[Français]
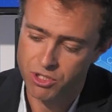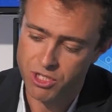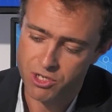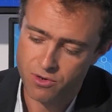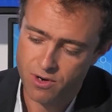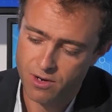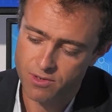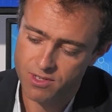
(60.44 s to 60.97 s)

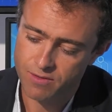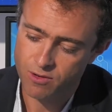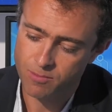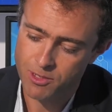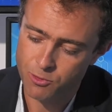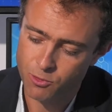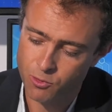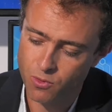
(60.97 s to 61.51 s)
cherchant quelques
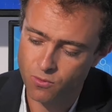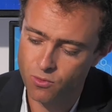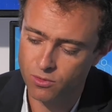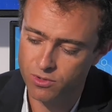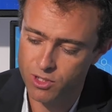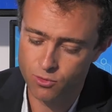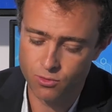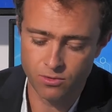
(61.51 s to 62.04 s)
informations sur vous,
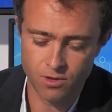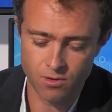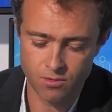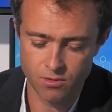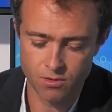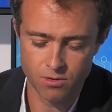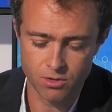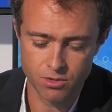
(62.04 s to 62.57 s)
en
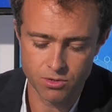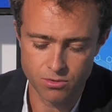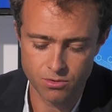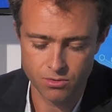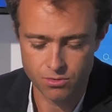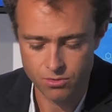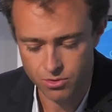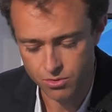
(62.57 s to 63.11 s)
discutant, euh,
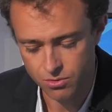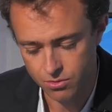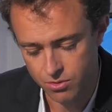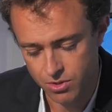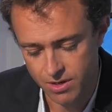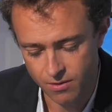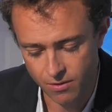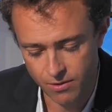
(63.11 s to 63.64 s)

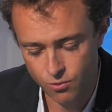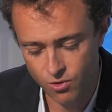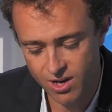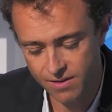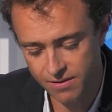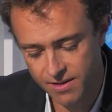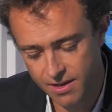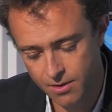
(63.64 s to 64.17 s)
j'avais envie de vous
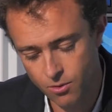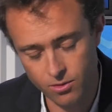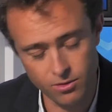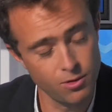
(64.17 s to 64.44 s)
qualifier,